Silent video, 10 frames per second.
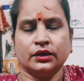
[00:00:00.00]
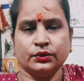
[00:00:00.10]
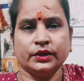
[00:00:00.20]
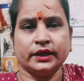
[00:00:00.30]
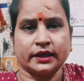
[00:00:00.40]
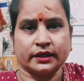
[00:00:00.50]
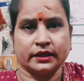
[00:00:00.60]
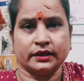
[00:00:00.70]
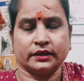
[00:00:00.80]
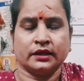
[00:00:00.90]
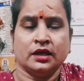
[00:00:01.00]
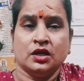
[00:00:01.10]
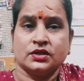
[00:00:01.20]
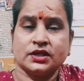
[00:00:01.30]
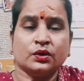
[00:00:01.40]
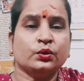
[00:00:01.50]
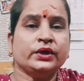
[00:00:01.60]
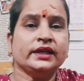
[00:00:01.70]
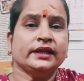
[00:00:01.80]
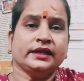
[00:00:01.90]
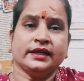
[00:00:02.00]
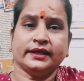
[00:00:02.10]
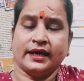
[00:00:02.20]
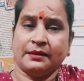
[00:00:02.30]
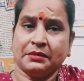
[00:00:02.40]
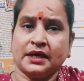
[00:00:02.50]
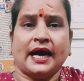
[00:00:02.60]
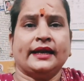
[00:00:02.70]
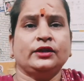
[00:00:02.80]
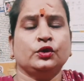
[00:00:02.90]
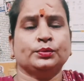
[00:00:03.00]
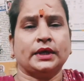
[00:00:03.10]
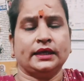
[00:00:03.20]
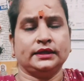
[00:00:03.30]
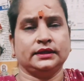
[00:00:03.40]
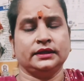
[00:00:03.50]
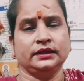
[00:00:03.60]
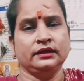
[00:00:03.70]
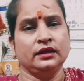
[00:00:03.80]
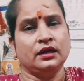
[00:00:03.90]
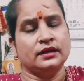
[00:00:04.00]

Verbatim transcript: क्यों नहीं रख रहे हैं जरूरी नहीं है कि हम गाली गुप्ताली दें